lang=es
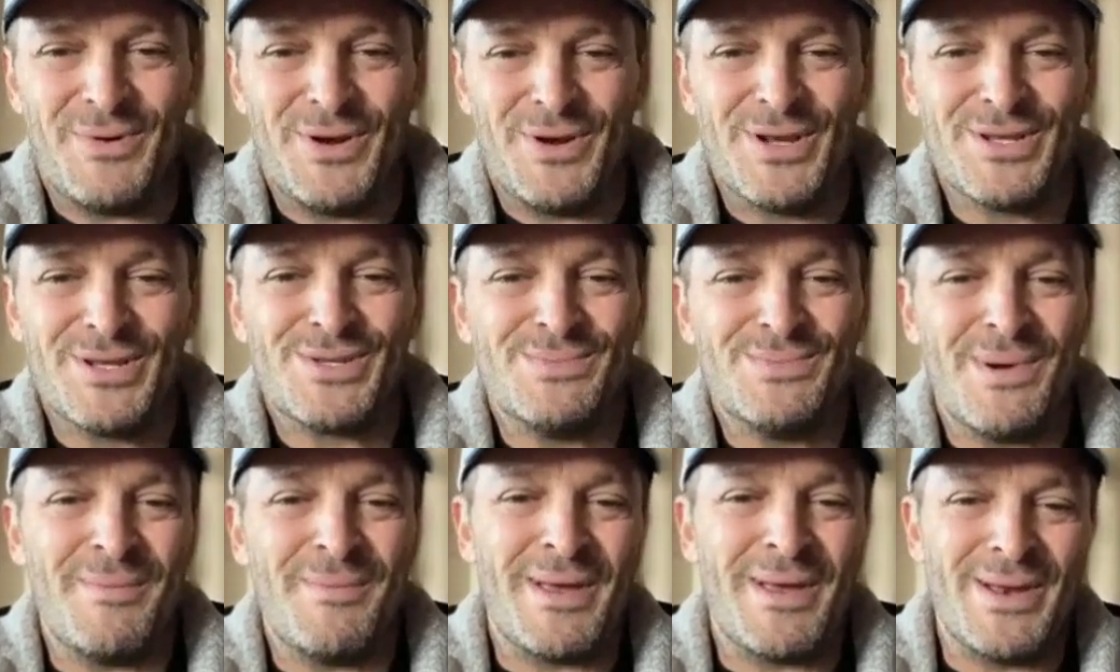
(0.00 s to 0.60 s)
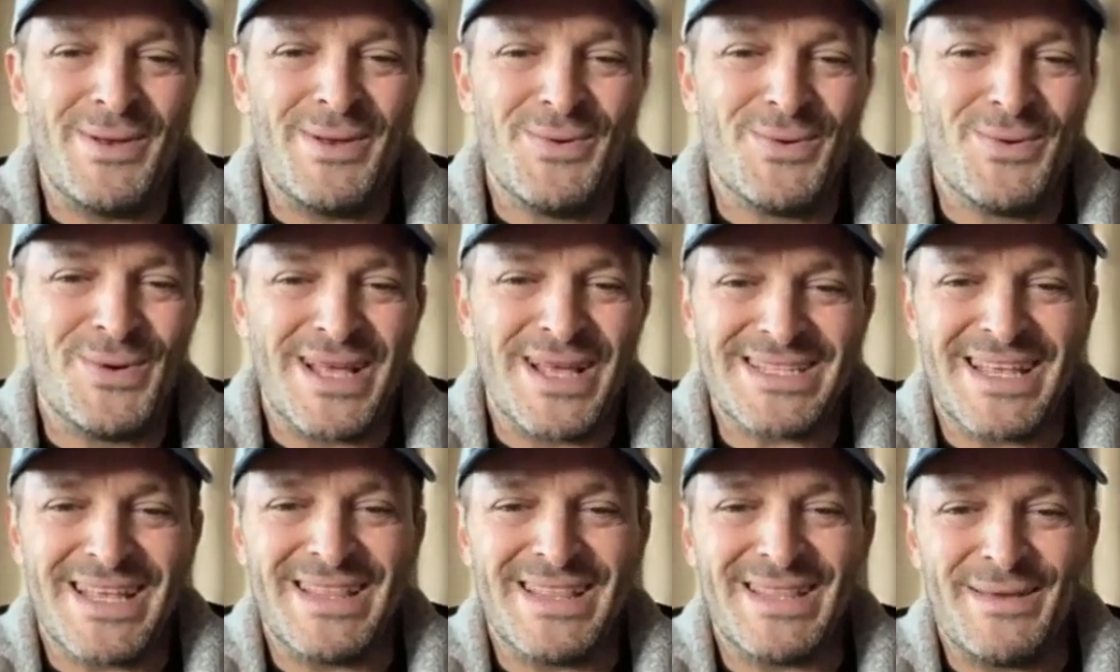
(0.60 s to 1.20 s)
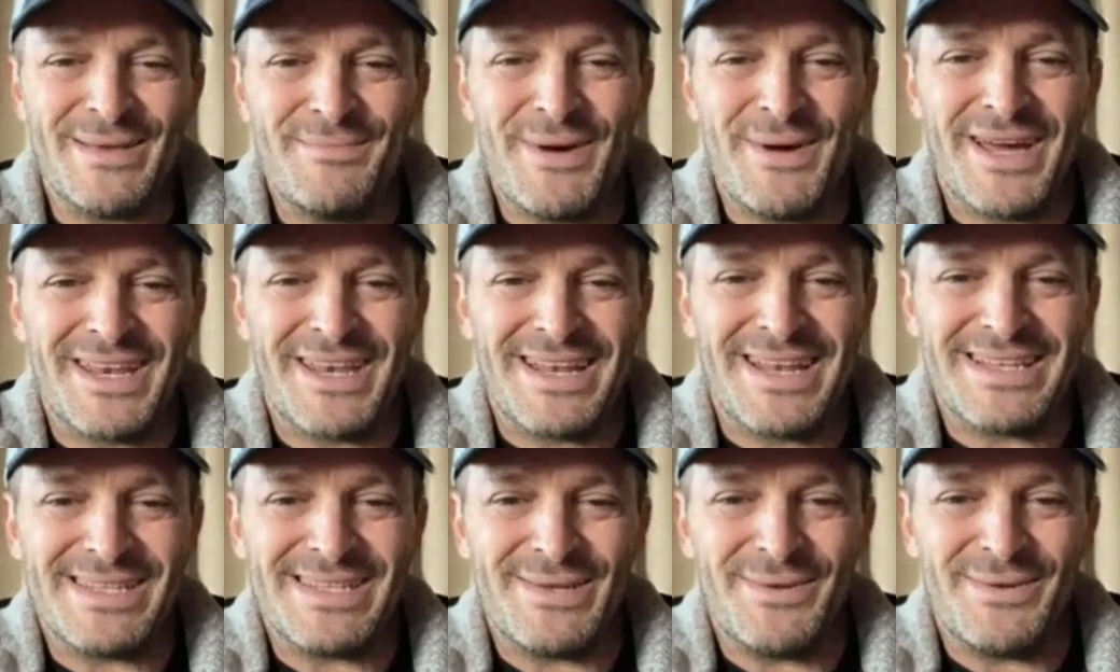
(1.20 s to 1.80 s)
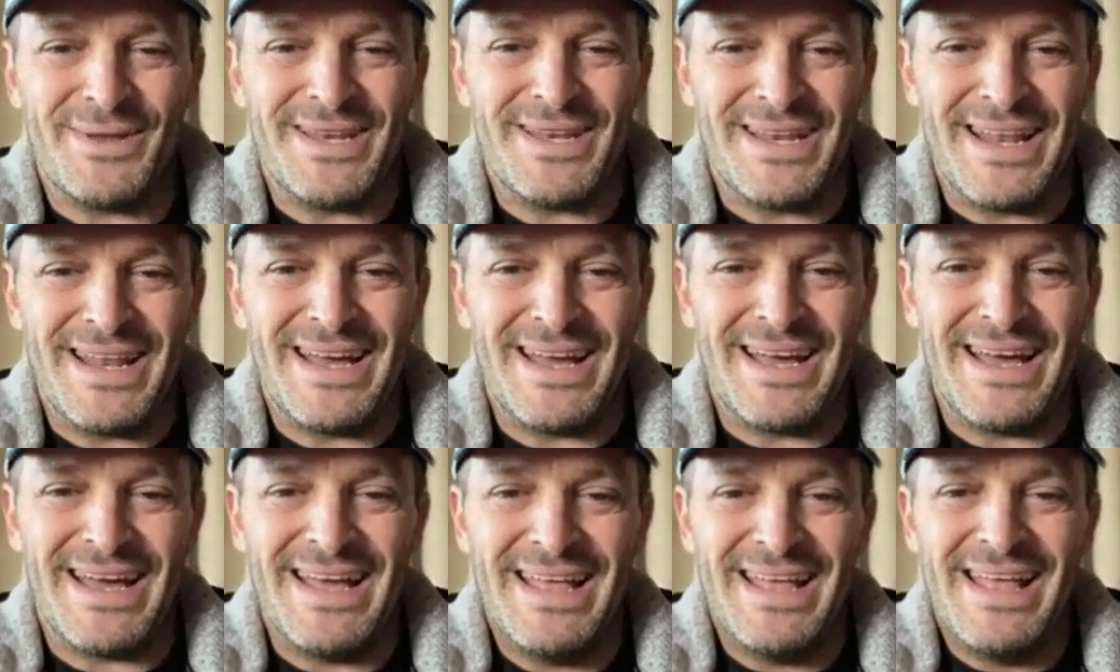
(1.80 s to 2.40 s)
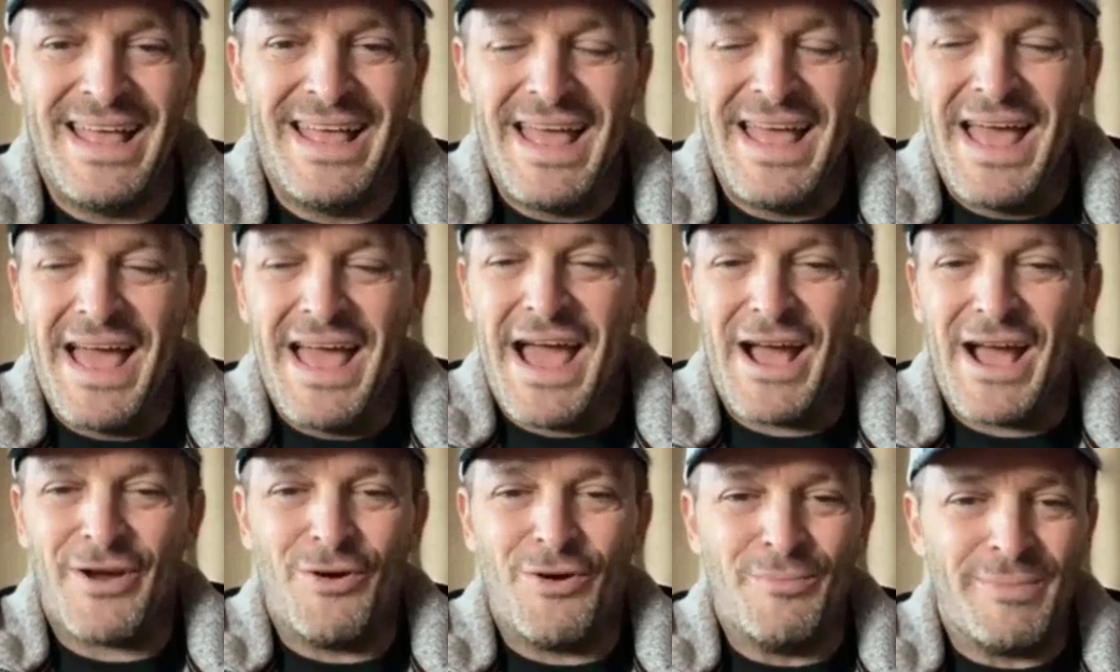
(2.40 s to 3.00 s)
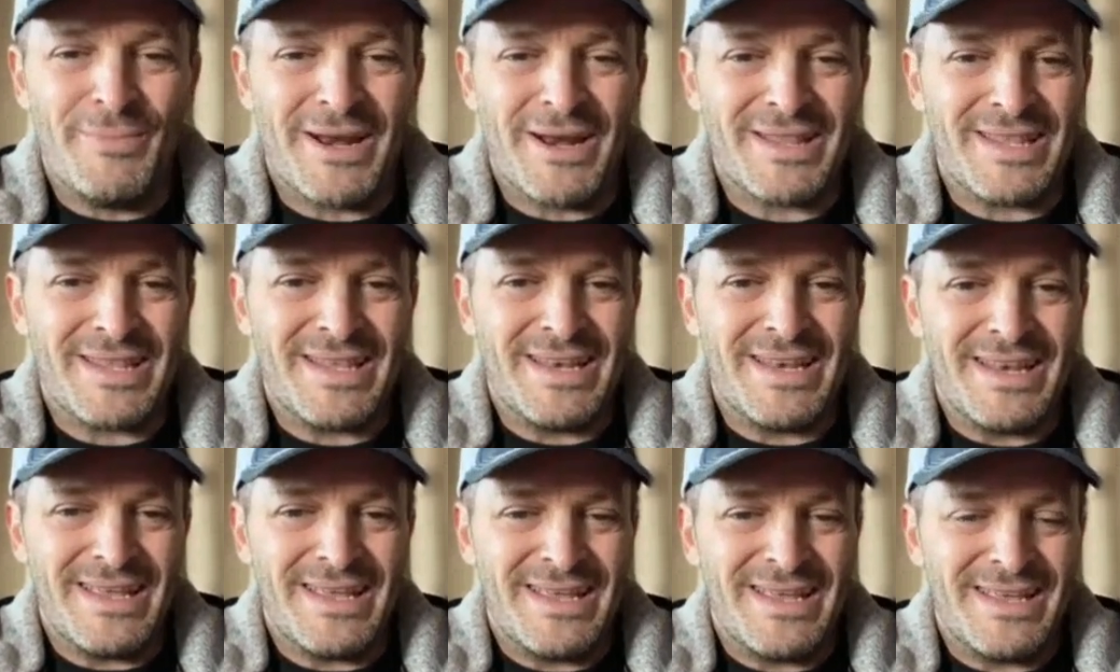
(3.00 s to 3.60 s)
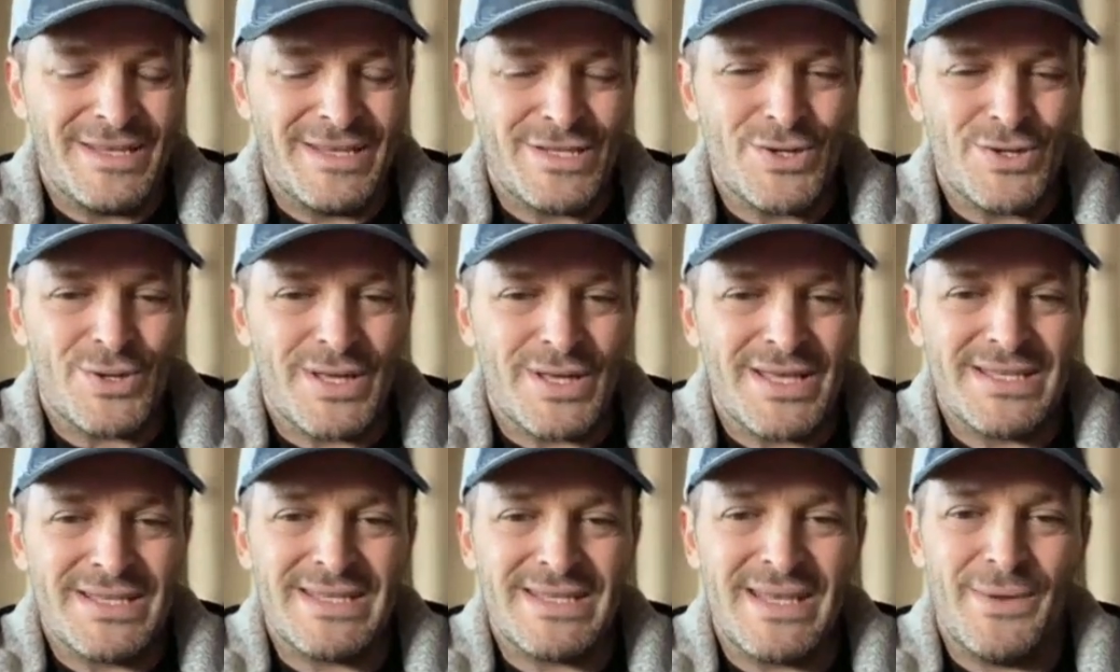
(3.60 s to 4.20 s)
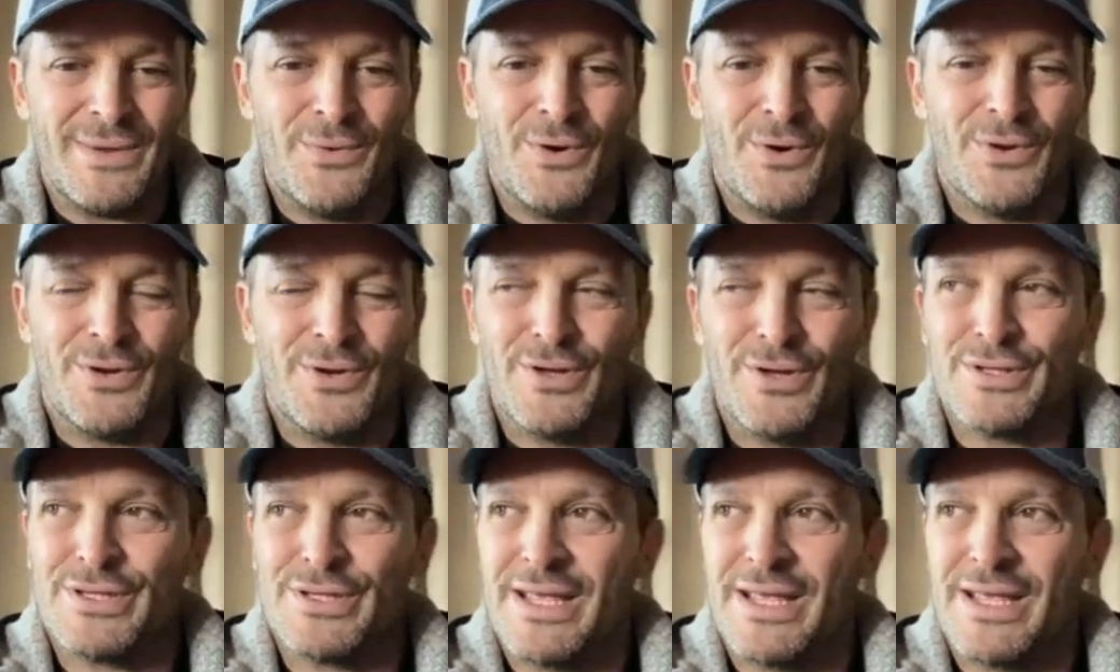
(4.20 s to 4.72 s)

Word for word: ponerse un mameluco, unas antiparras y venir a, compartir eso que decís vos, ¿no?